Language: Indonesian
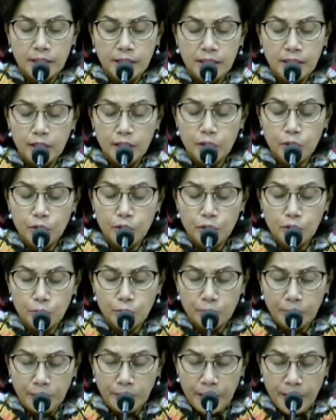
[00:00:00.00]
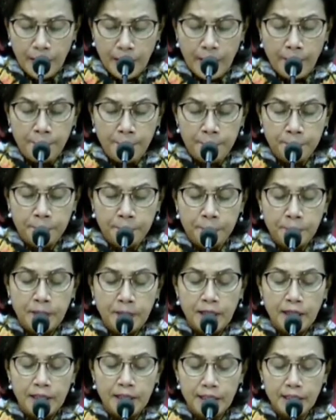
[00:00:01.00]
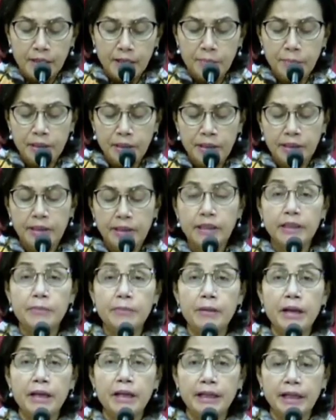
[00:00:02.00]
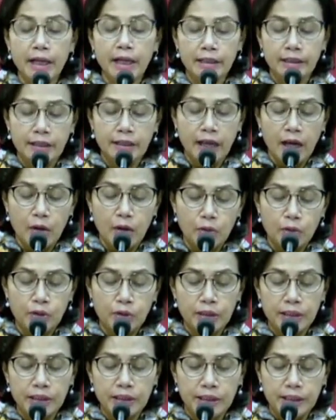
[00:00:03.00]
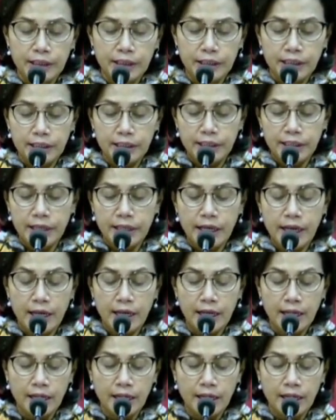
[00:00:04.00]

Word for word: triliun rupiah. Ini lebih tinggi dibandingkan tahun ini yang